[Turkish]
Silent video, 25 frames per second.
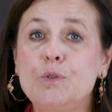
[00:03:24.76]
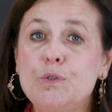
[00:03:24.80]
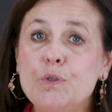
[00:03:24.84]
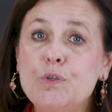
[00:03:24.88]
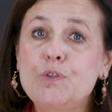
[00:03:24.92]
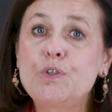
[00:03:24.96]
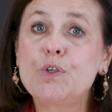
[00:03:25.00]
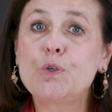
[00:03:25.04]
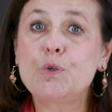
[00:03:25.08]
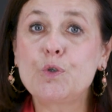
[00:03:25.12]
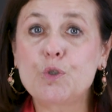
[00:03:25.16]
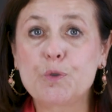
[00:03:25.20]

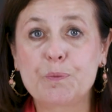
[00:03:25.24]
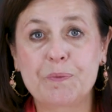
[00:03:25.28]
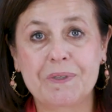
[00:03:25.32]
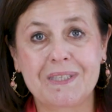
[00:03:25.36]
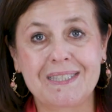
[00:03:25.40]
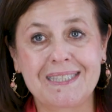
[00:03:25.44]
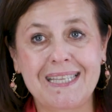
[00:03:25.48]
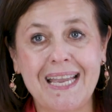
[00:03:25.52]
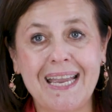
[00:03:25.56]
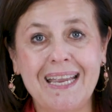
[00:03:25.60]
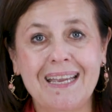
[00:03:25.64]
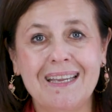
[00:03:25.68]
Üçüncü grup
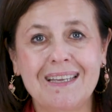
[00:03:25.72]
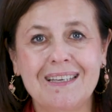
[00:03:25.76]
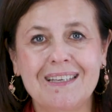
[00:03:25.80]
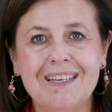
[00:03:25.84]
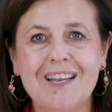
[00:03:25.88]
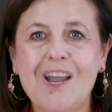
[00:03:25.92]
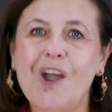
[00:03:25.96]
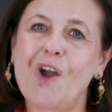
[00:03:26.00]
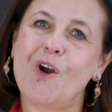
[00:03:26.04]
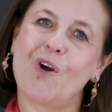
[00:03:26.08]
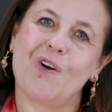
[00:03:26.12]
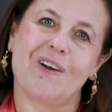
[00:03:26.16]
ise
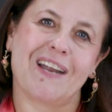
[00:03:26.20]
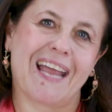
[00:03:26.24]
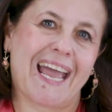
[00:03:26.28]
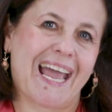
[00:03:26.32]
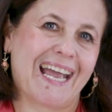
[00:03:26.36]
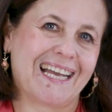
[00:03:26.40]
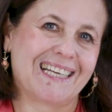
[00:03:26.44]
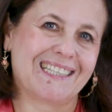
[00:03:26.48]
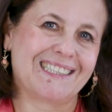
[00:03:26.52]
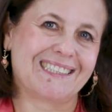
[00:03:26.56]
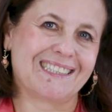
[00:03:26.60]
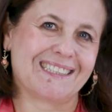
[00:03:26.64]
early
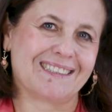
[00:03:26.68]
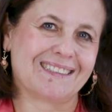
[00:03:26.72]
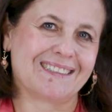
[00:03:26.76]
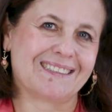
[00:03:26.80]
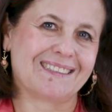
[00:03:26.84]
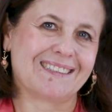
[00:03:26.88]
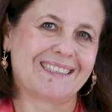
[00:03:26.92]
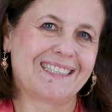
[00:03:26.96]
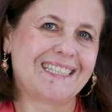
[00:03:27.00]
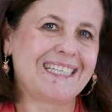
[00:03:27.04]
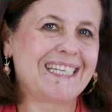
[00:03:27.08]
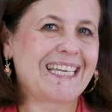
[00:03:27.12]
action,
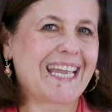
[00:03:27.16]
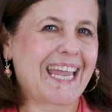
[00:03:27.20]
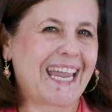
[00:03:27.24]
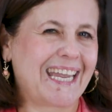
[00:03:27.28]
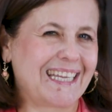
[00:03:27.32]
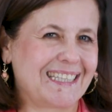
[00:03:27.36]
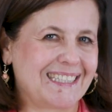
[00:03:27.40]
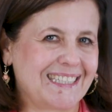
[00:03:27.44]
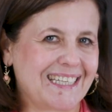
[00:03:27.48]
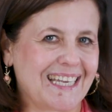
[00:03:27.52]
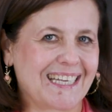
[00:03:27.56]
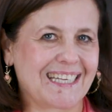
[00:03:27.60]

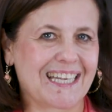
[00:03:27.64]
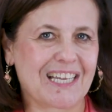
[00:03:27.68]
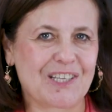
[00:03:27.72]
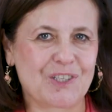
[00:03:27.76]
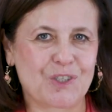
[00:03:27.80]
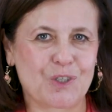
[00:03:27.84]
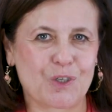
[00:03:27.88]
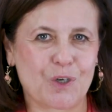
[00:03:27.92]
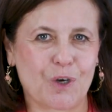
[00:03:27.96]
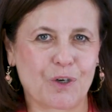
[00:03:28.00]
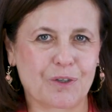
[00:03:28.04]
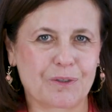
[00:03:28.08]
EA diye
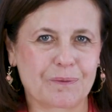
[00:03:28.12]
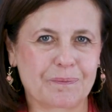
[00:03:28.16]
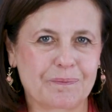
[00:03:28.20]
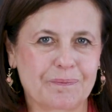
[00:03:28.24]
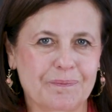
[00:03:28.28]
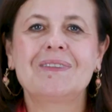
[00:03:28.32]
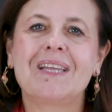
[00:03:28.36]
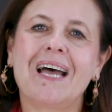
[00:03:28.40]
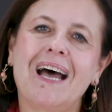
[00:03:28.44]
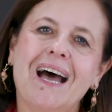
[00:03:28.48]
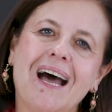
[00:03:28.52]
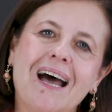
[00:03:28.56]
geçiyor.
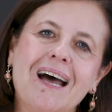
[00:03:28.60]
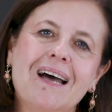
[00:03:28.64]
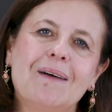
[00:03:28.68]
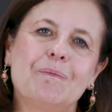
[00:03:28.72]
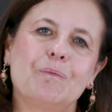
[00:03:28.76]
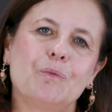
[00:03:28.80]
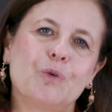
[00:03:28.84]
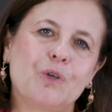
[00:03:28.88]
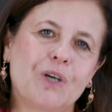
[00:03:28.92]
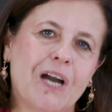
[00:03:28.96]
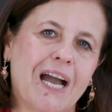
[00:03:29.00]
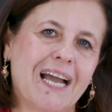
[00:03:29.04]
Daha
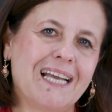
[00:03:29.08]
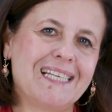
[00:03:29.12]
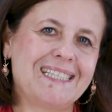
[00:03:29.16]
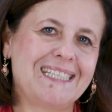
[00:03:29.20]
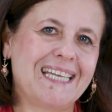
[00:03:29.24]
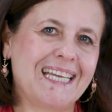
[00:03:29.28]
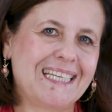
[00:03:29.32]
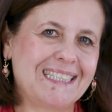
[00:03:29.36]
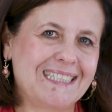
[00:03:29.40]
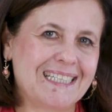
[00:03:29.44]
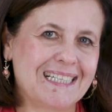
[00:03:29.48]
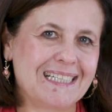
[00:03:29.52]

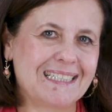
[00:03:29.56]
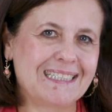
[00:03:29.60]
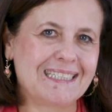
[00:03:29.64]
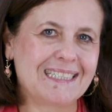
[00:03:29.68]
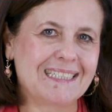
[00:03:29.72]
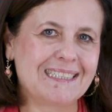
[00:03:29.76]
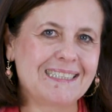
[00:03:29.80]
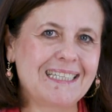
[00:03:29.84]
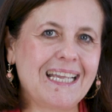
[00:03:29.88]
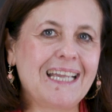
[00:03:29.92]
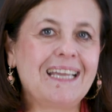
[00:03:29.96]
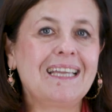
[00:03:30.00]
mukayese
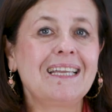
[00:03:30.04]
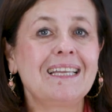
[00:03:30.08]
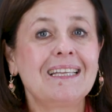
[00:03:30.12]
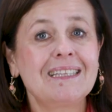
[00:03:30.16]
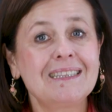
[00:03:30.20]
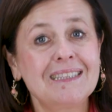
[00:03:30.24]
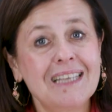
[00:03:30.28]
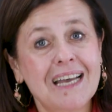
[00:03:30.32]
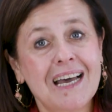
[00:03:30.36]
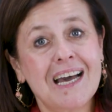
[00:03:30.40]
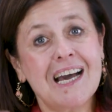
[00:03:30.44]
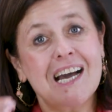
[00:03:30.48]
edildiğinde
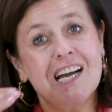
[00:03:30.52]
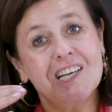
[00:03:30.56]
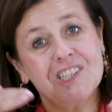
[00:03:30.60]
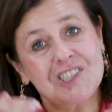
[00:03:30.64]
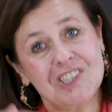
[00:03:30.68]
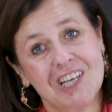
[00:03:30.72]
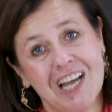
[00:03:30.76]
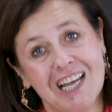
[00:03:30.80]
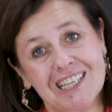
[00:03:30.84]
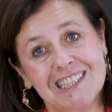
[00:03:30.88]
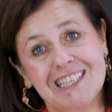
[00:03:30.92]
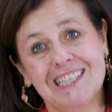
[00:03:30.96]
daha
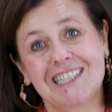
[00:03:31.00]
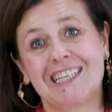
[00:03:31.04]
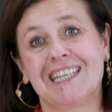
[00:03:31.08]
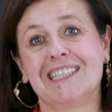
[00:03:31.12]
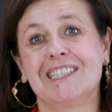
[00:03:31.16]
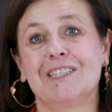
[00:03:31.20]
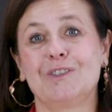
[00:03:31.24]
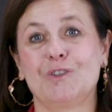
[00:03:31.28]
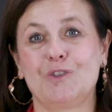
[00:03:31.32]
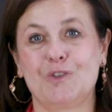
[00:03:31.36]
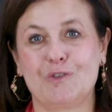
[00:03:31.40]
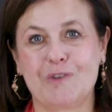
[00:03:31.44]
aşağıda
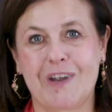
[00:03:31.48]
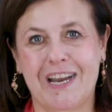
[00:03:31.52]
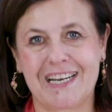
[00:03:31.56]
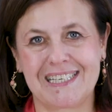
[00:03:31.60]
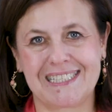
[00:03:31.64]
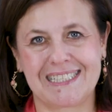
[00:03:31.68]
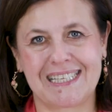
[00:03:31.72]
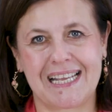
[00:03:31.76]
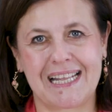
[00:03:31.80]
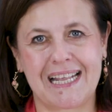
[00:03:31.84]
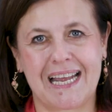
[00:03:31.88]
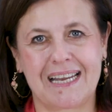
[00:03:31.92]
kalan
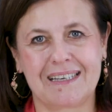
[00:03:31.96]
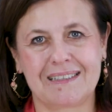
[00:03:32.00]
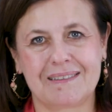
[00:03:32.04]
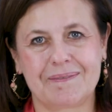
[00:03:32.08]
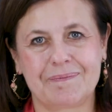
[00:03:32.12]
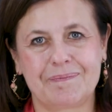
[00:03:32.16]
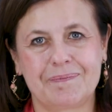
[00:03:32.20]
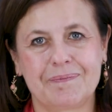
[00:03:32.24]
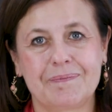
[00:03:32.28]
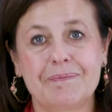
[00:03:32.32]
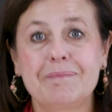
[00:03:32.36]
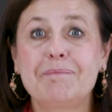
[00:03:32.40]
üniversiteler.
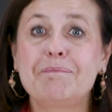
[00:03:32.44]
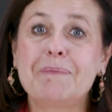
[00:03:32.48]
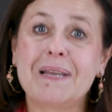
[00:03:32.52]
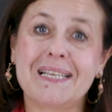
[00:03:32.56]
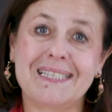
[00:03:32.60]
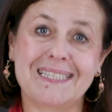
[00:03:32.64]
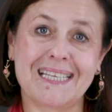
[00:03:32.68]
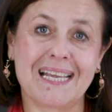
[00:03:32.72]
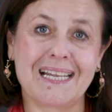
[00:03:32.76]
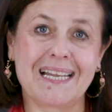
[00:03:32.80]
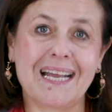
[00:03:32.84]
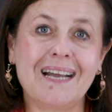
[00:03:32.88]

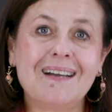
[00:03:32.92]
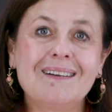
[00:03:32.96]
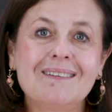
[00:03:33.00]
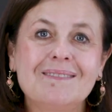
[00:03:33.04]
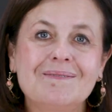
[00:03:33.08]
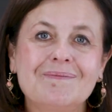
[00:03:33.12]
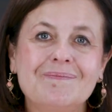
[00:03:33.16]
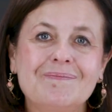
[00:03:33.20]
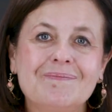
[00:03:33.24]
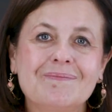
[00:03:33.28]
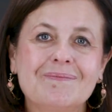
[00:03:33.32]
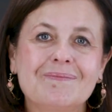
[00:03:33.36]
Mesela
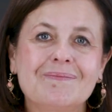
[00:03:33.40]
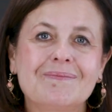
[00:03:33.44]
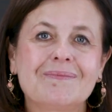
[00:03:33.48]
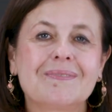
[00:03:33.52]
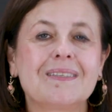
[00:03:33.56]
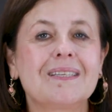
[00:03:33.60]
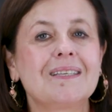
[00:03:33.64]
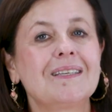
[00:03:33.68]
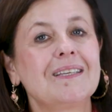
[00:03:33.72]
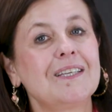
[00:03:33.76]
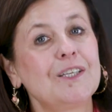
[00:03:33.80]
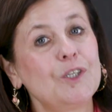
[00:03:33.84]

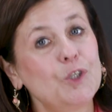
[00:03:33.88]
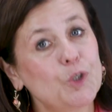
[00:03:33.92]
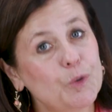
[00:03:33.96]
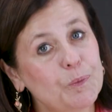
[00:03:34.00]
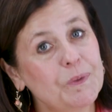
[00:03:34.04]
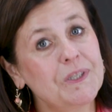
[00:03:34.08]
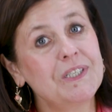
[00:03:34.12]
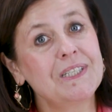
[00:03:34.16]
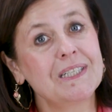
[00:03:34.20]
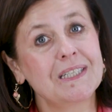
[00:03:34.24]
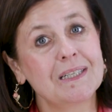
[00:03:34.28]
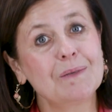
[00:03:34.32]

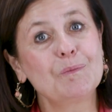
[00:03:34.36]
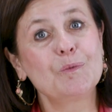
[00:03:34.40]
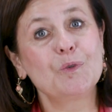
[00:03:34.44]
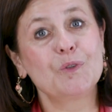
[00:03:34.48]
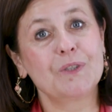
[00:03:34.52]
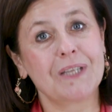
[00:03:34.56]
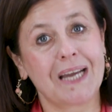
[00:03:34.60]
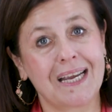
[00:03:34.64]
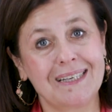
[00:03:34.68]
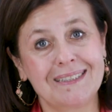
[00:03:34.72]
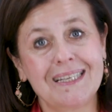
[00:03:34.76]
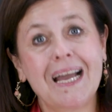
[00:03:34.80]
UMichigan
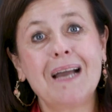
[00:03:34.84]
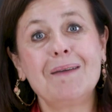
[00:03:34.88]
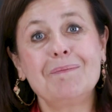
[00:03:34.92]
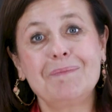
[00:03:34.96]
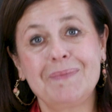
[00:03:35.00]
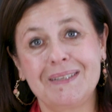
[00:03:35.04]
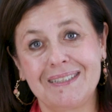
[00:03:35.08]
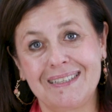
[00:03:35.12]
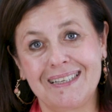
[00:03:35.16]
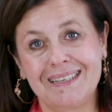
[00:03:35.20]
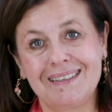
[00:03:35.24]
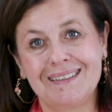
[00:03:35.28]

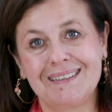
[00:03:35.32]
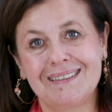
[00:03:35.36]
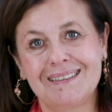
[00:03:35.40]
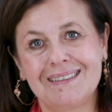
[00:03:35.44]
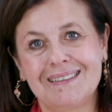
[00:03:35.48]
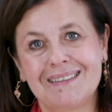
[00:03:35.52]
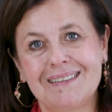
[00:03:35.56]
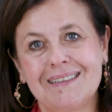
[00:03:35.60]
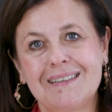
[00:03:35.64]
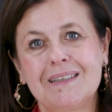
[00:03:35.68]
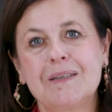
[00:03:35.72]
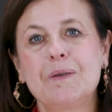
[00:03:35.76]
bunlardan biri,
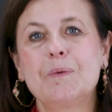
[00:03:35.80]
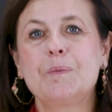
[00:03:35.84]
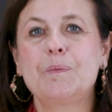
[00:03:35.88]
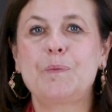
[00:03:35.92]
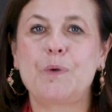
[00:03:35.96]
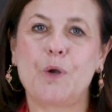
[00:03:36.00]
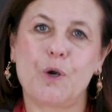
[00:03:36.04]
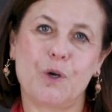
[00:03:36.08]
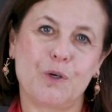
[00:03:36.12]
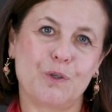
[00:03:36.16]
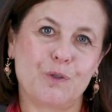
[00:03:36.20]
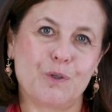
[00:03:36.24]

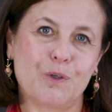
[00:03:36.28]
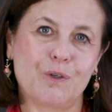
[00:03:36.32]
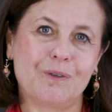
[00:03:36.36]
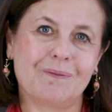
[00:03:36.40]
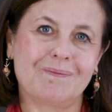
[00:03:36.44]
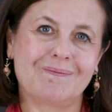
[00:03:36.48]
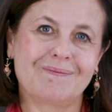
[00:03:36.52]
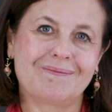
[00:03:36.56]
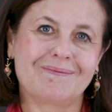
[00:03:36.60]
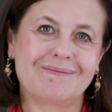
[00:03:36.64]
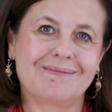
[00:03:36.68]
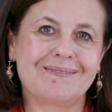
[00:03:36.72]
Purdue,
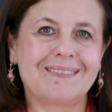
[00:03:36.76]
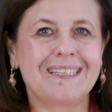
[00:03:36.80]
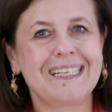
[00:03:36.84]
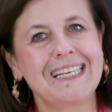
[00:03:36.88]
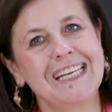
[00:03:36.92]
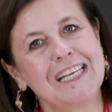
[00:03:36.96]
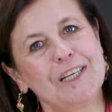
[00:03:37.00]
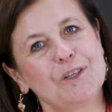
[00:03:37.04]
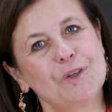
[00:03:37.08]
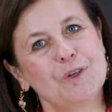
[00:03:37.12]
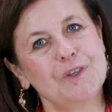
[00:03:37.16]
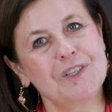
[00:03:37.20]

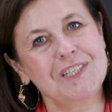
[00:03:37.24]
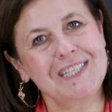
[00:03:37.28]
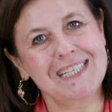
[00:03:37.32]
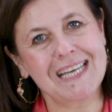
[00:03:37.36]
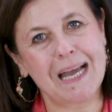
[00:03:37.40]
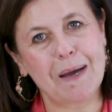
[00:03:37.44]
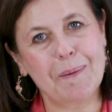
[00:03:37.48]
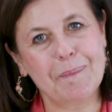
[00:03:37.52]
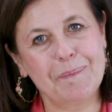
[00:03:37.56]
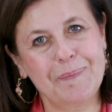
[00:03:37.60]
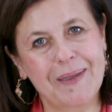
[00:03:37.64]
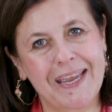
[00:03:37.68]
Illinois
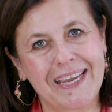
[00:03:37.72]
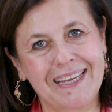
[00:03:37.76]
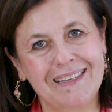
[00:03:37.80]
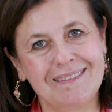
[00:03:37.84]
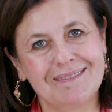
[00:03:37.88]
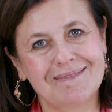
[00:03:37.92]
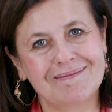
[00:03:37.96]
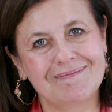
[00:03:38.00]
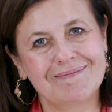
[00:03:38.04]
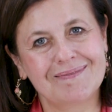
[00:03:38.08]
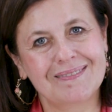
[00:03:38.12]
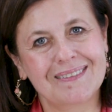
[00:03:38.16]

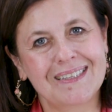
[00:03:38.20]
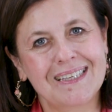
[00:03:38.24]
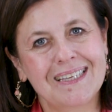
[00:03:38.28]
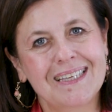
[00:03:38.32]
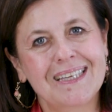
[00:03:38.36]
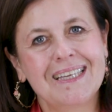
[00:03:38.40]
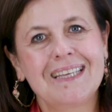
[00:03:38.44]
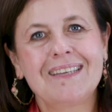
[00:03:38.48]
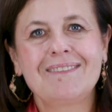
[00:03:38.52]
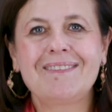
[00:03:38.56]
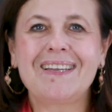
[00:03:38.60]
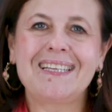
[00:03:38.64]
Champaign
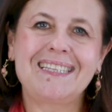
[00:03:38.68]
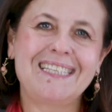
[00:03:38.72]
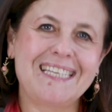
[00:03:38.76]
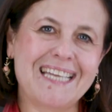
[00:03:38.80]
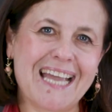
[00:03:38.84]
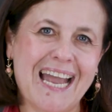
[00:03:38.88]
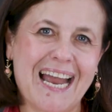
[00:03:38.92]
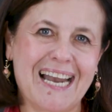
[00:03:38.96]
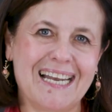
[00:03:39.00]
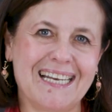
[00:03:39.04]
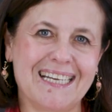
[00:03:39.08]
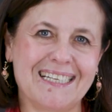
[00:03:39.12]
ve
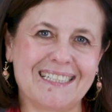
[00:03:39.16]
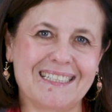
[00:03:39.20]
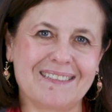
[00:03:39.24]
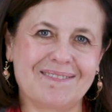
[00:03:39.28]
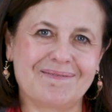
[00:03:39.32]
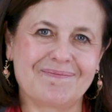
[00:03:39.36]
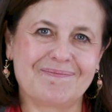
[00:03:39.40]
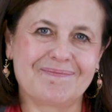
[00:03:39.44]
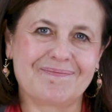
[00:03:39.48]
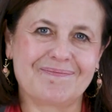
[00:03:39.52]
diğerleri.